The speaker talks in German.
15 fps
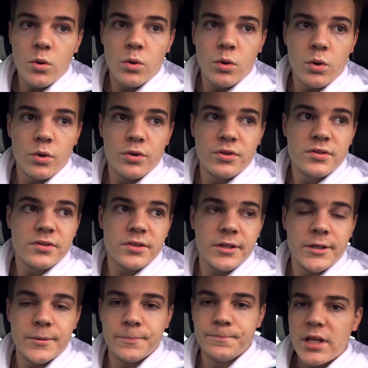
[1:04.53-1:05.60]
Und
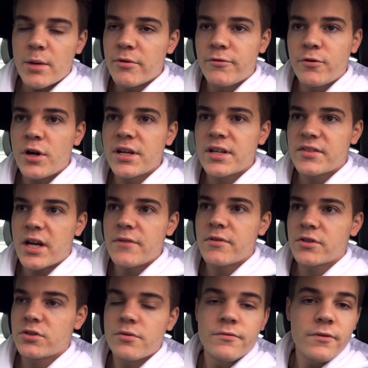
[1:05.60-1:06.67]
ähm, ja, bevor ich jetzt
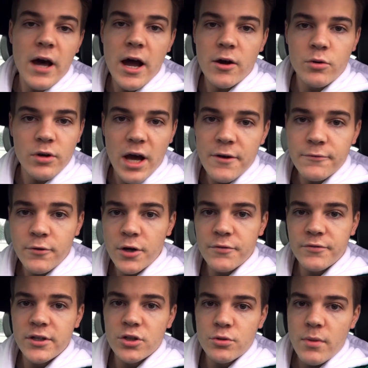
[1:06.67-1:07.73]
einfach so ein Fragen- und
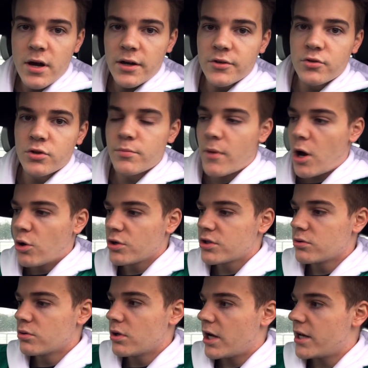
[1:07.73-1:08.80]
Antworten-Video mache zu dem
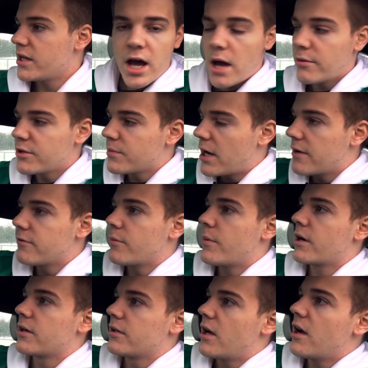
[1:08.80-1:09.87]
Auto halt, habe ich mir einfach
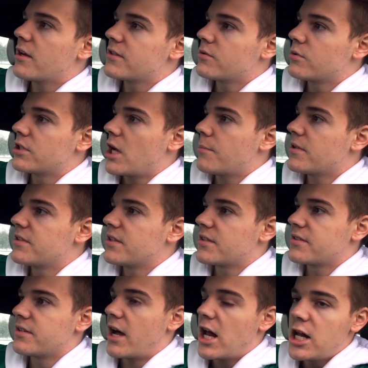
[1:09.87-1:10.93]
mal gedacht, so ich habe das
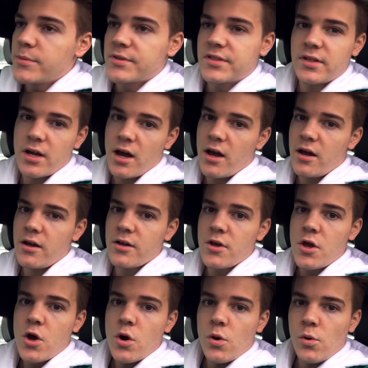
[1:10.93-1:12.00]
jetzt ein halbes Jahr
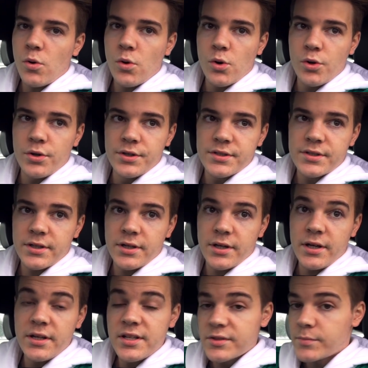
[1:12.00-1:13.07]
und
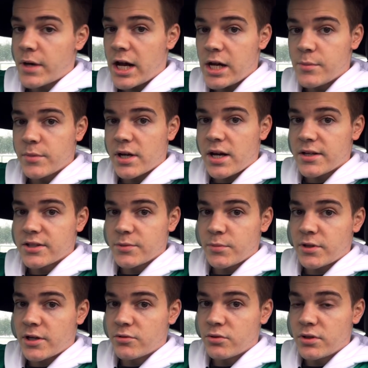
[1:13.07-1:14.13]
äh, in diesem halben Jahr sind
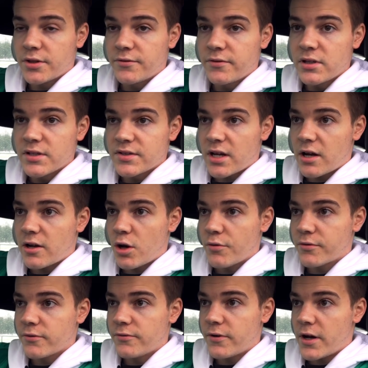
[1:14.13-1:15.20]
mir natürlich viele Sachen
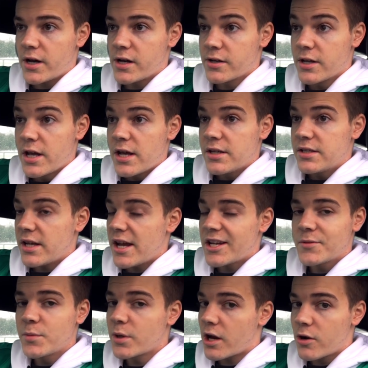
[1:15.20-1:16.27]
aufgefallen, die
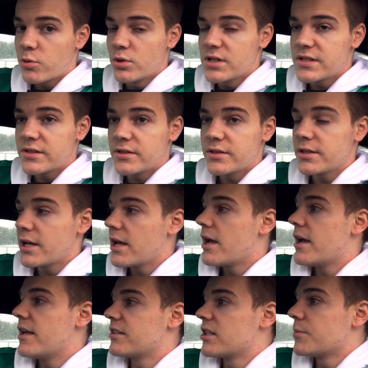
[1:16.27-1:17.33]
echt mega cool sind.
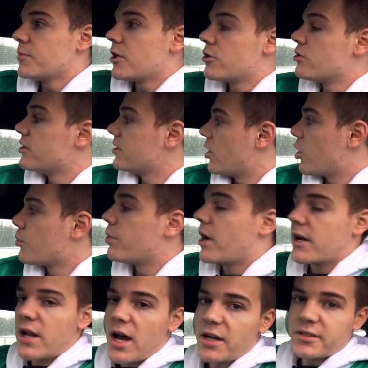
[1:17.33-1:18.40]
Es gibt natürlich auch ein
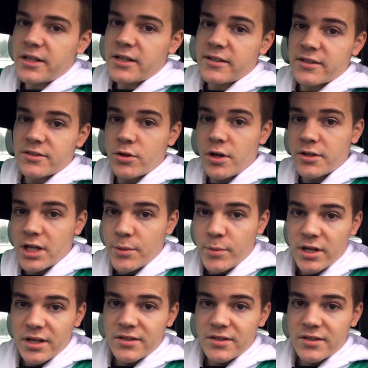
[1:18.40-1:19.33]
paar Nachteile, das gehört ja immer